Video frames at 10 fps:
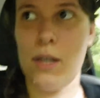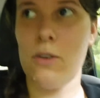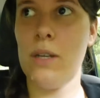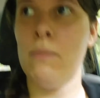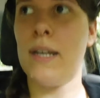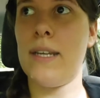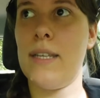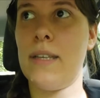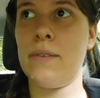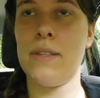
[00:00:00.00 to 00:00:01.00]
quella con le
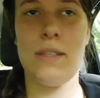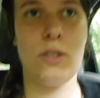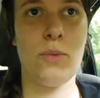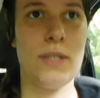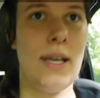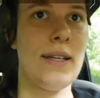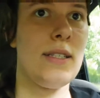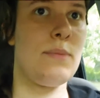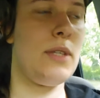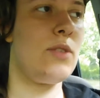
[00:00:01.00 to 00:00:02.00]
macchine insomma si è anche
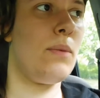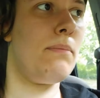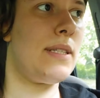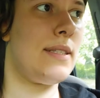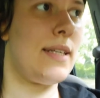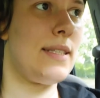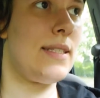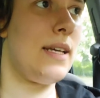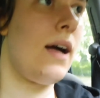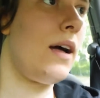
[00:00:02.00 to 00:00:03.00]
spinto
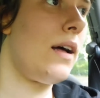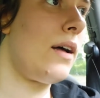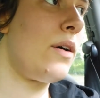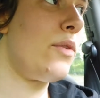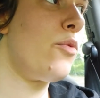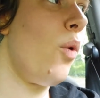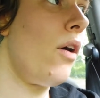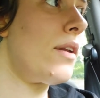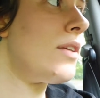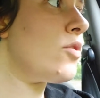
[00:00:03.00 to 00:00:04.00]
abbastanza
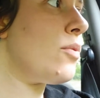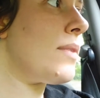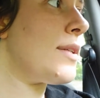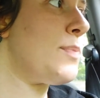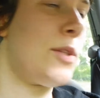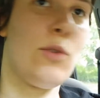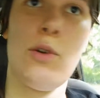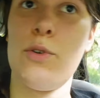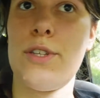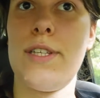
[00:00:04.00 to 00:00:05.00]
fuori insomma rispetto
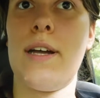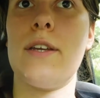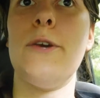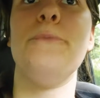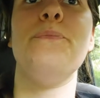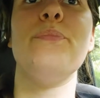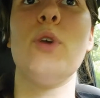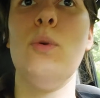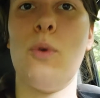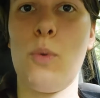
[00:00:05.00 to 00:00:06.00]
all'ordinario
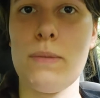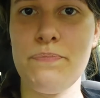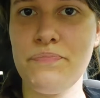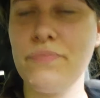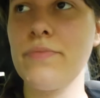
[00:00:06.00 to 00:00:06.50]
comunque